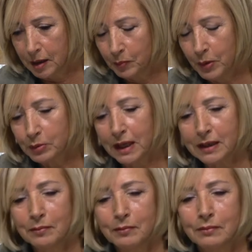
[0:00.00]
Był
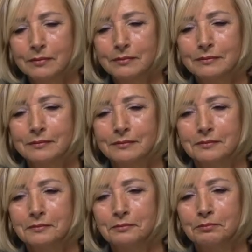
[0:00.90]
takim
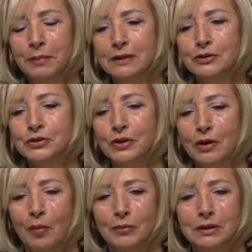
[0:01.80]
bardzo
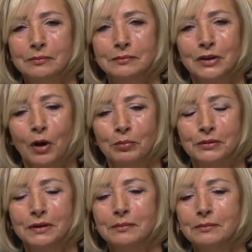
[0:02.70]
skromnym,
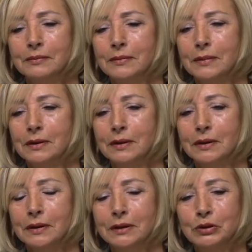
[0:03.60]
drobnym
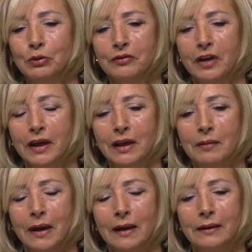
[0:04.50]
y,
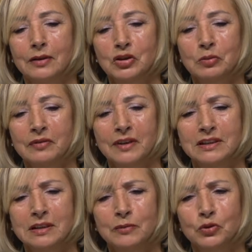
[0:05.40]
człowiekiem, ale rozmowa
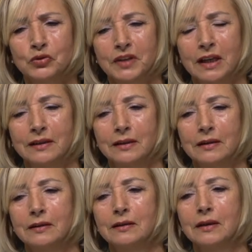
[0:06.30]
z nim już
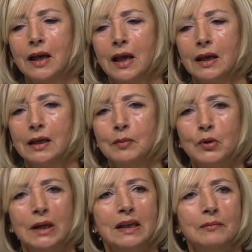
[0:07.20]
wtedy y,
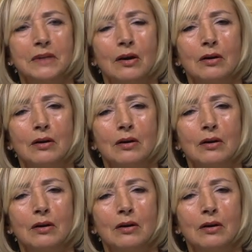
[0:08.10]
była dla mnie